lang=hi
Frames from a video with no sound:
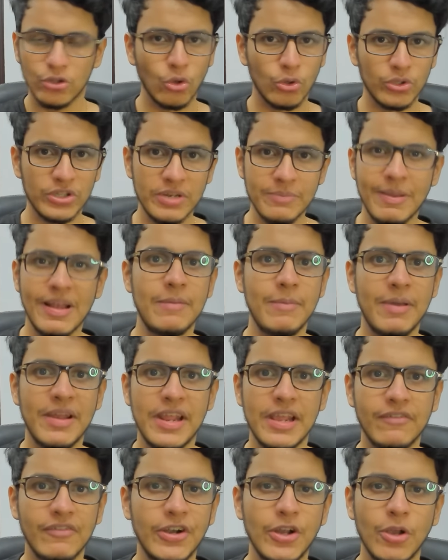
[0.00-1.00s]
दो दिन पहले
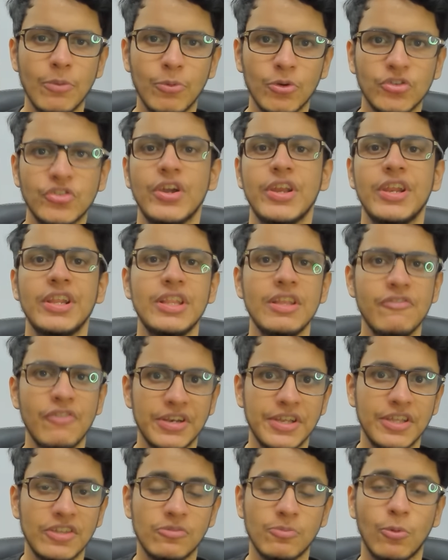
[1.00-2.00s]
मैंने एक वीडियो पोस्ट करी थी
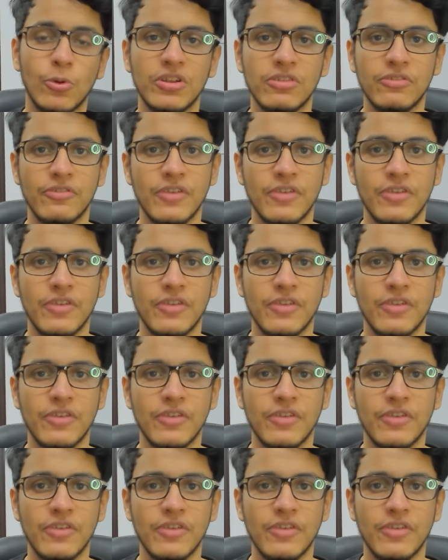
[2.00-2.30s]
फनियर स्पोर्ट्स